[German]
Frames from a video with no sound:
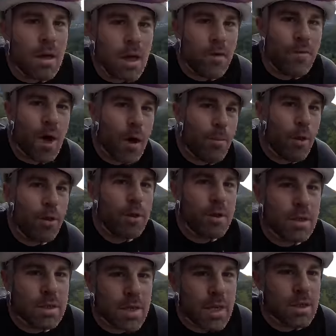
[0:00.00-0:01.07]
Ja, wir haben
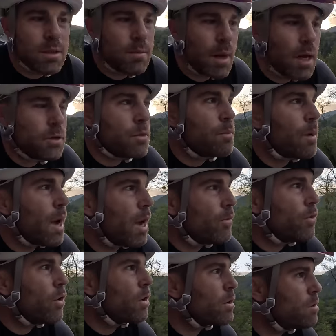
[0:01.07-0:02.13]
heute das erste Mal so ein
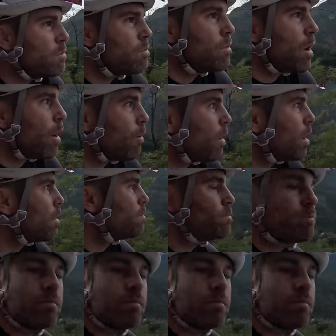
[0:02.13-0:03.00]
paar Wolken, aber